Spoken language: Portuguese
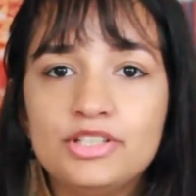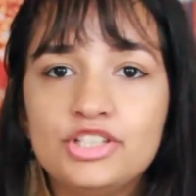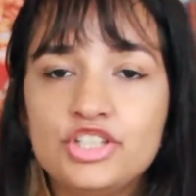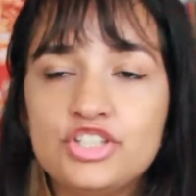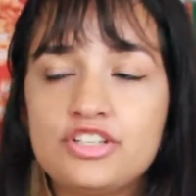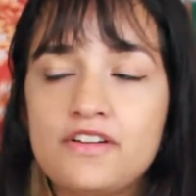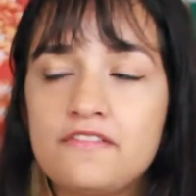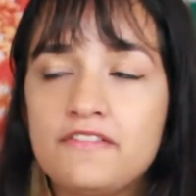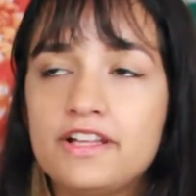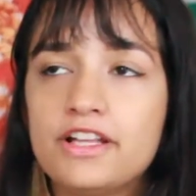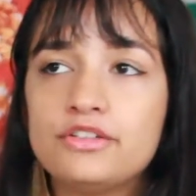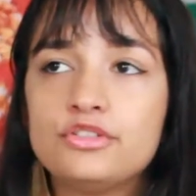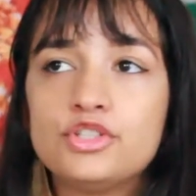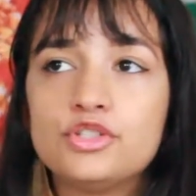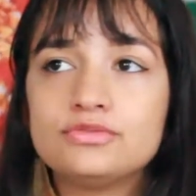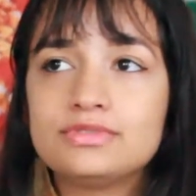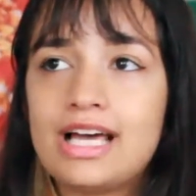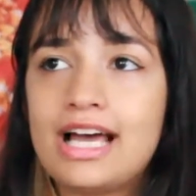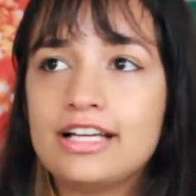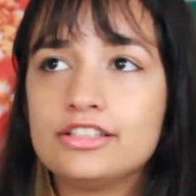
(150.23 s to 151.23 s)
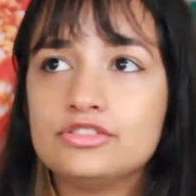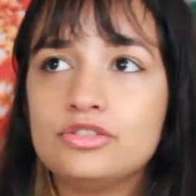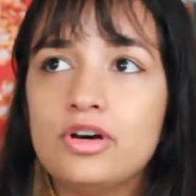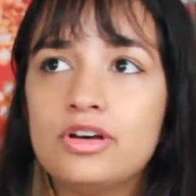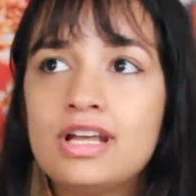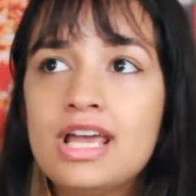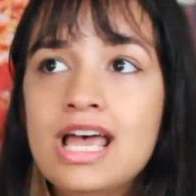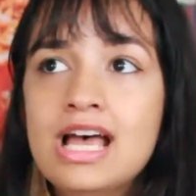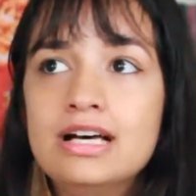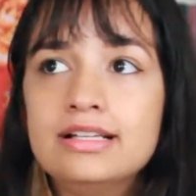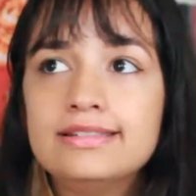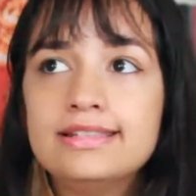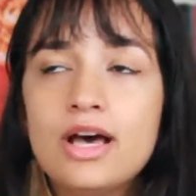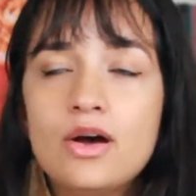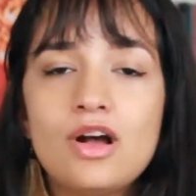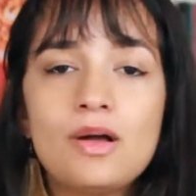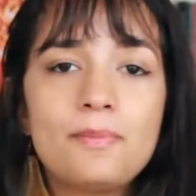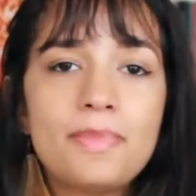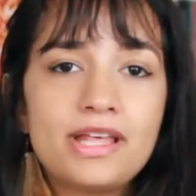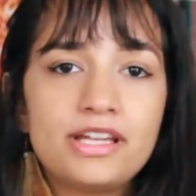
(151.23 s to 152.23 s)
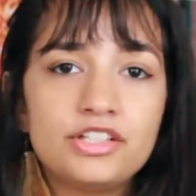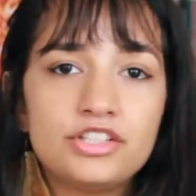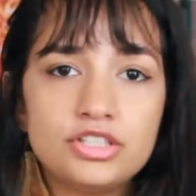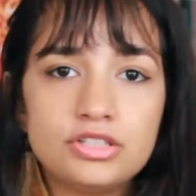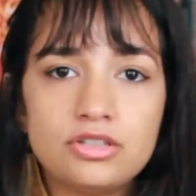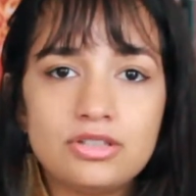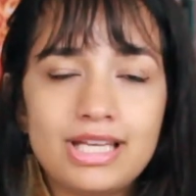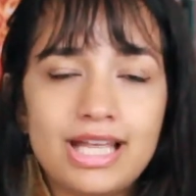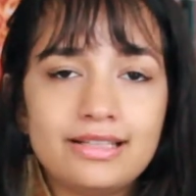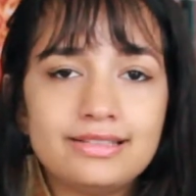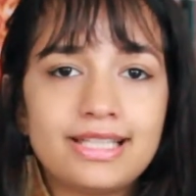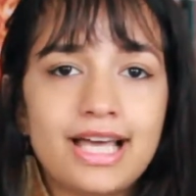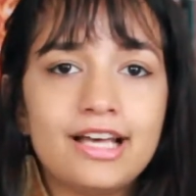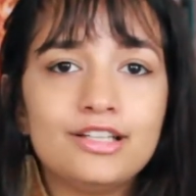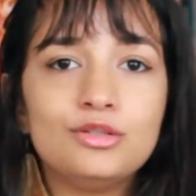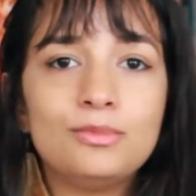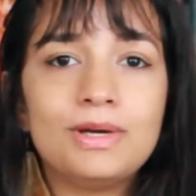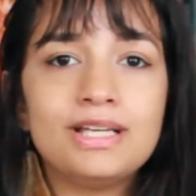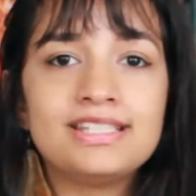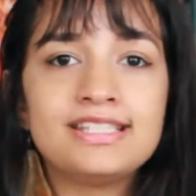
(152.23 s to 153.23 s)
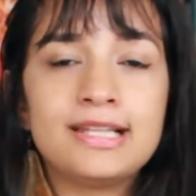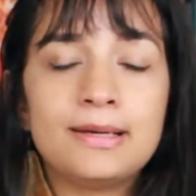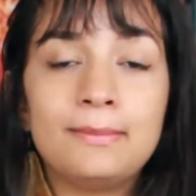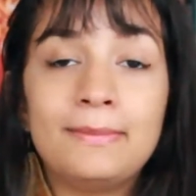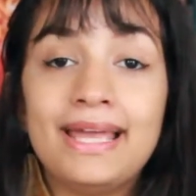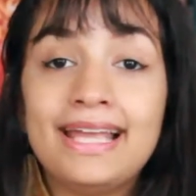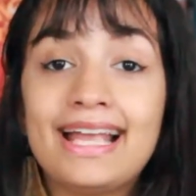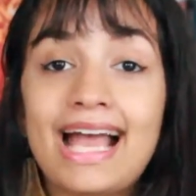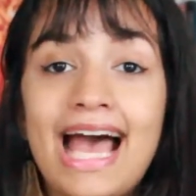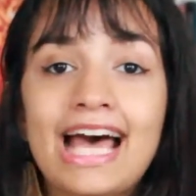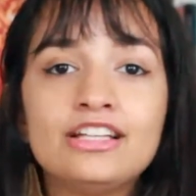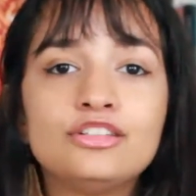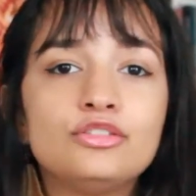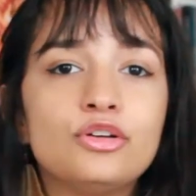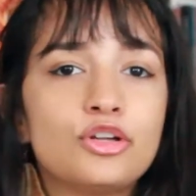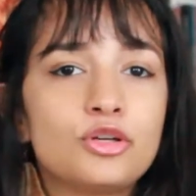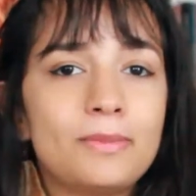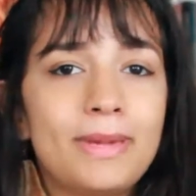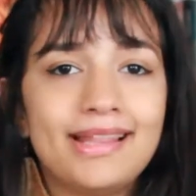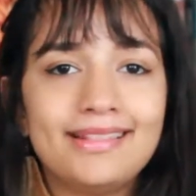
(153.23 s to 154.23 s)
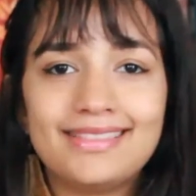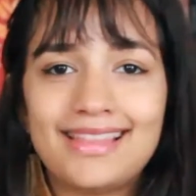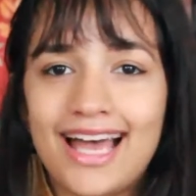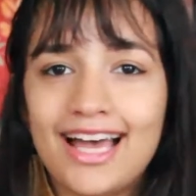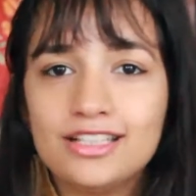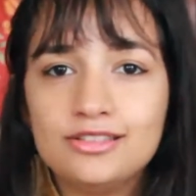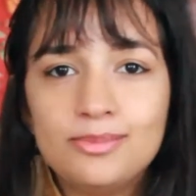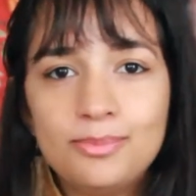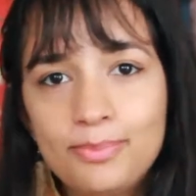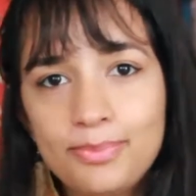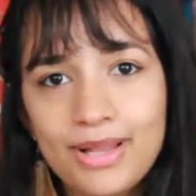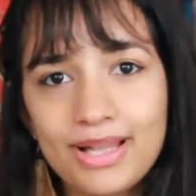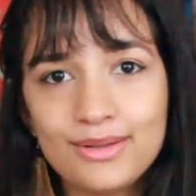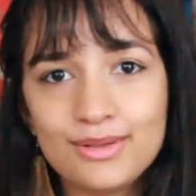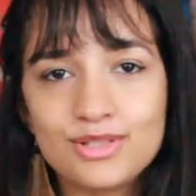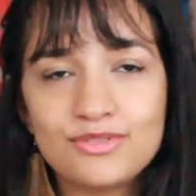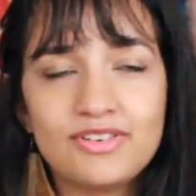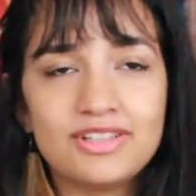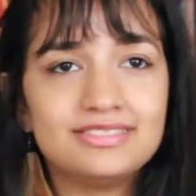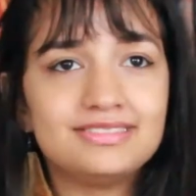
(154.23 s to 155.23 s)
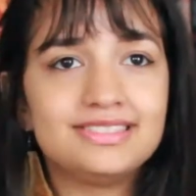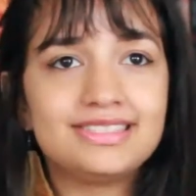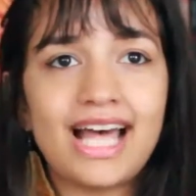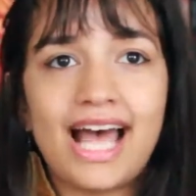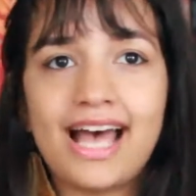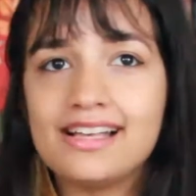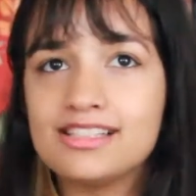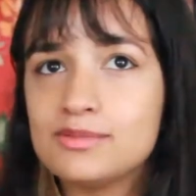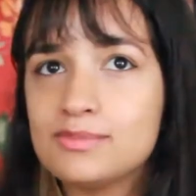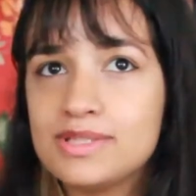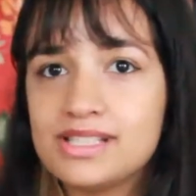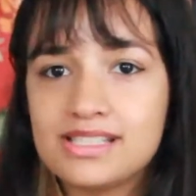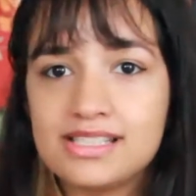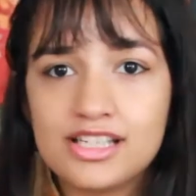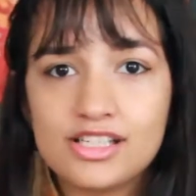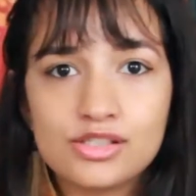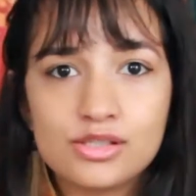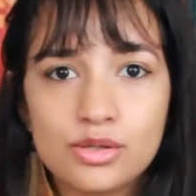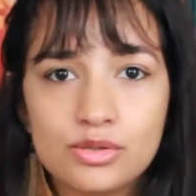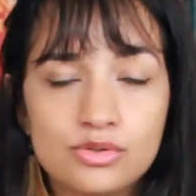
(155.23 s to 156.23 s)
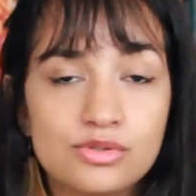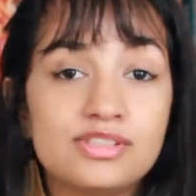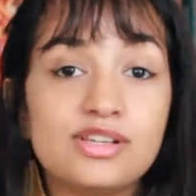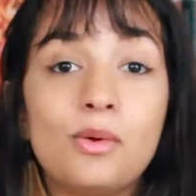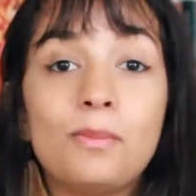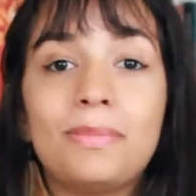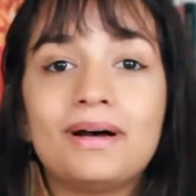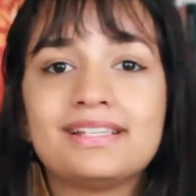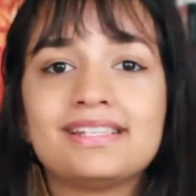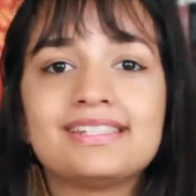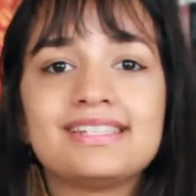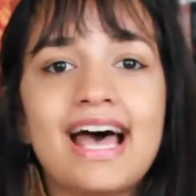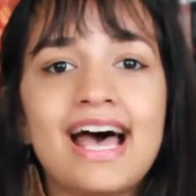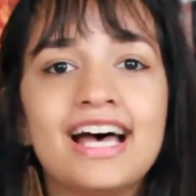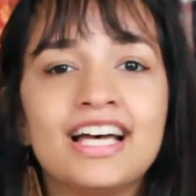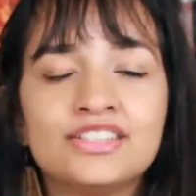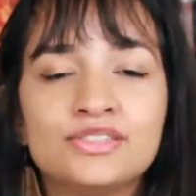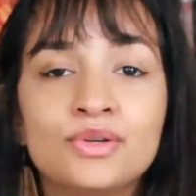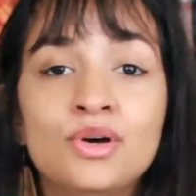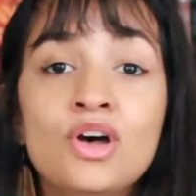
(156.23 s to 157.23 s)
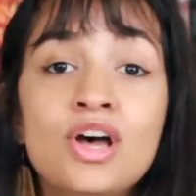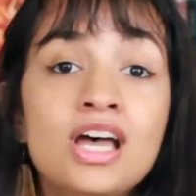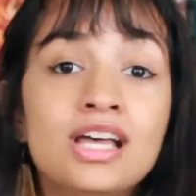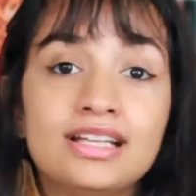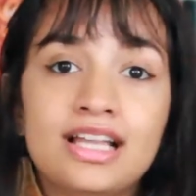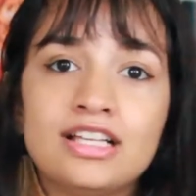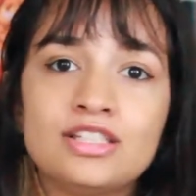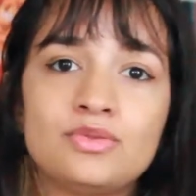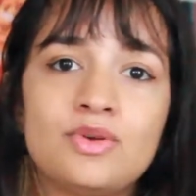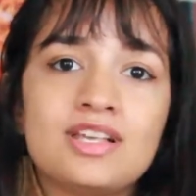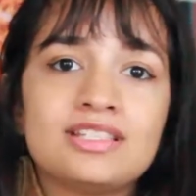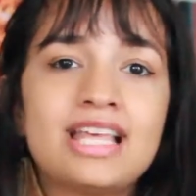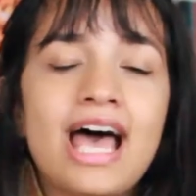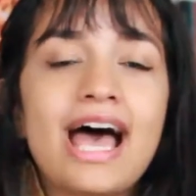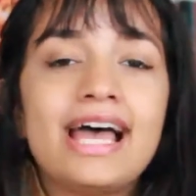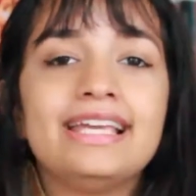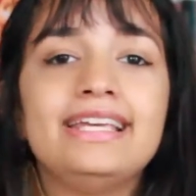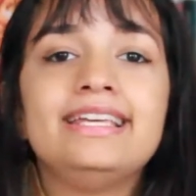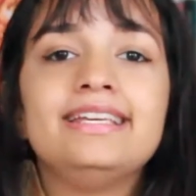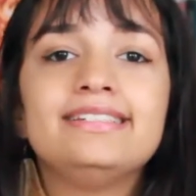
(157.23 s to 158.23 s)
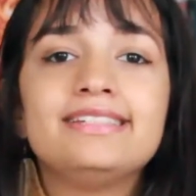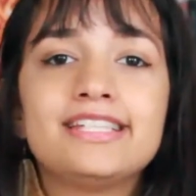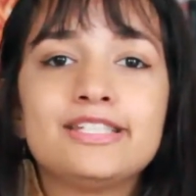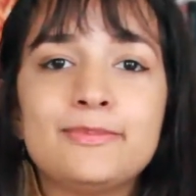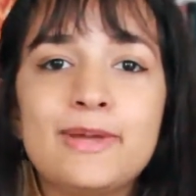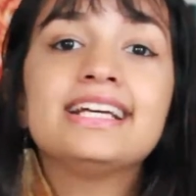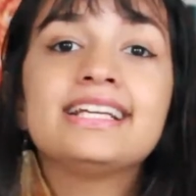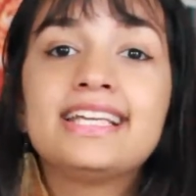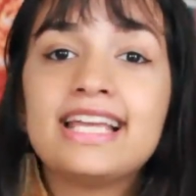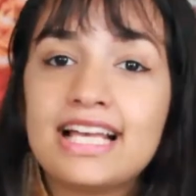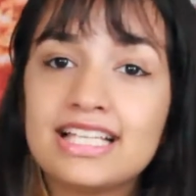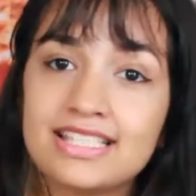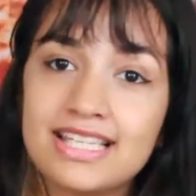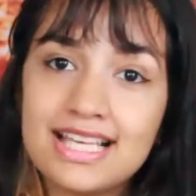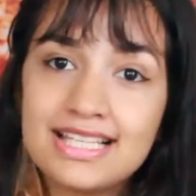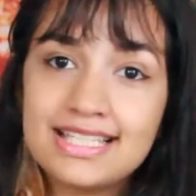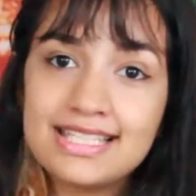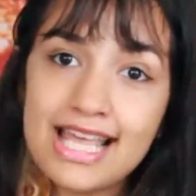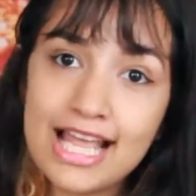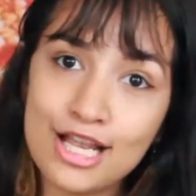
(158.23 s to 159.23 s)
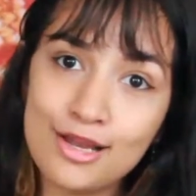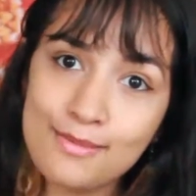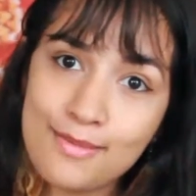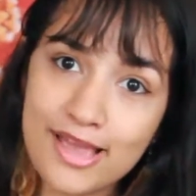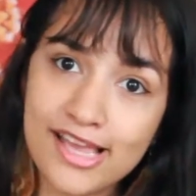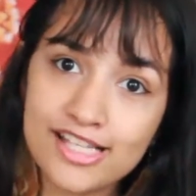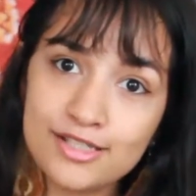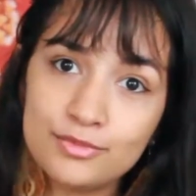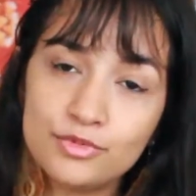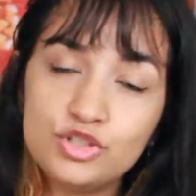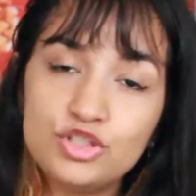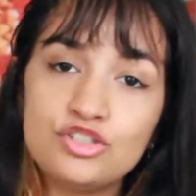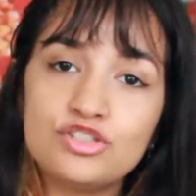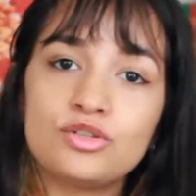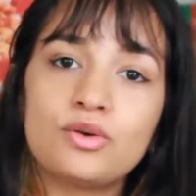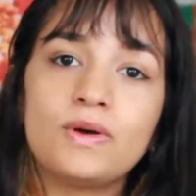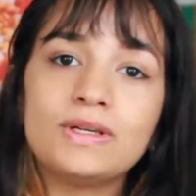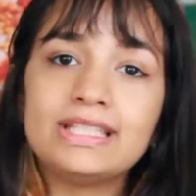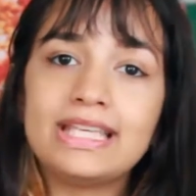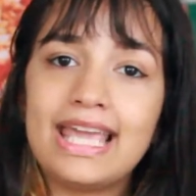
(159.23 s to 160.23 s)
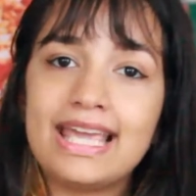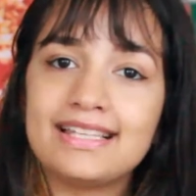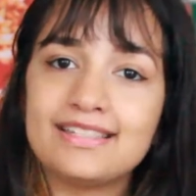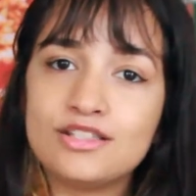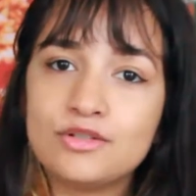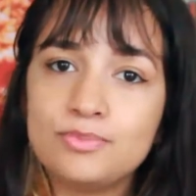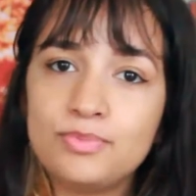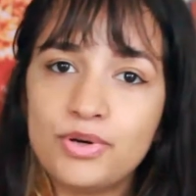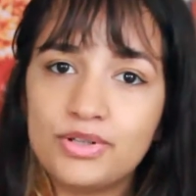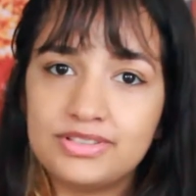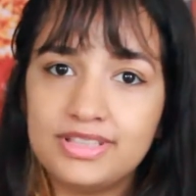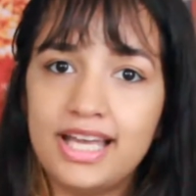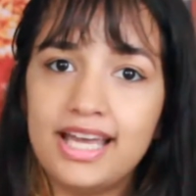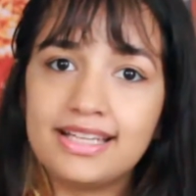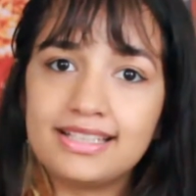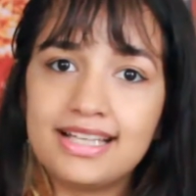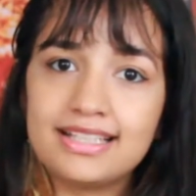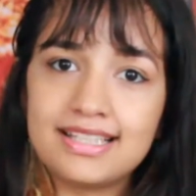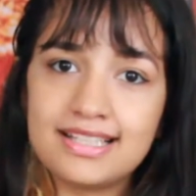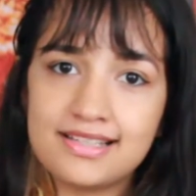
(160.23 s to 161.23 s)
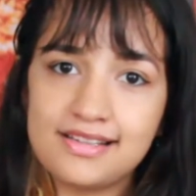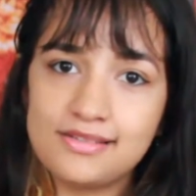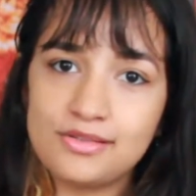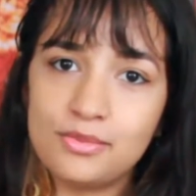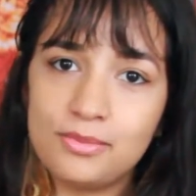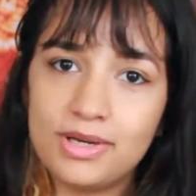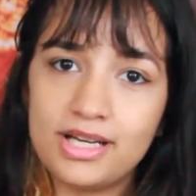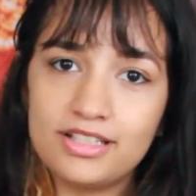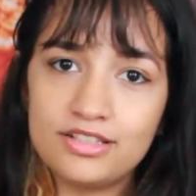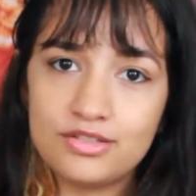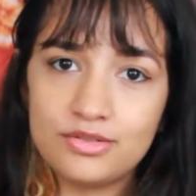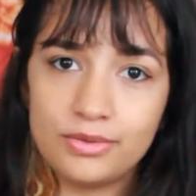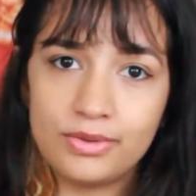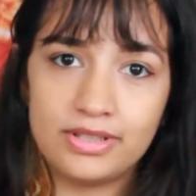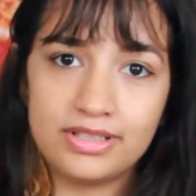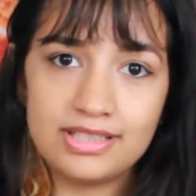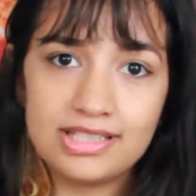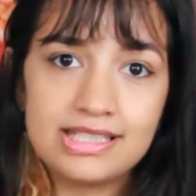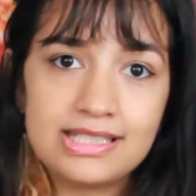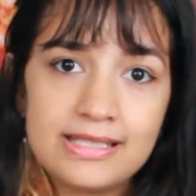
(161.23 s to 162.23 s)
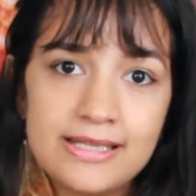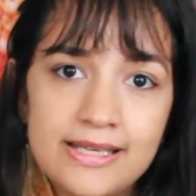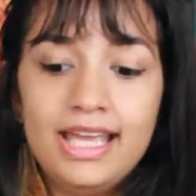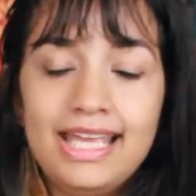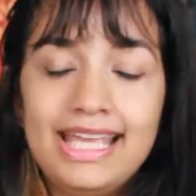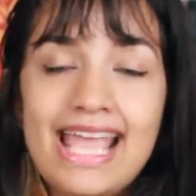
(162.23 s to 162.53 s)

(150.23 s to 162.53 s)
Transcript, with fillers: A gente tá falando de um narrador não apenas desorientado, mas também atormentado pelos fantasmas do seu passado, das suas raízes, ainda que às vezes ele mesmo desconheça o poder dessas assombrações.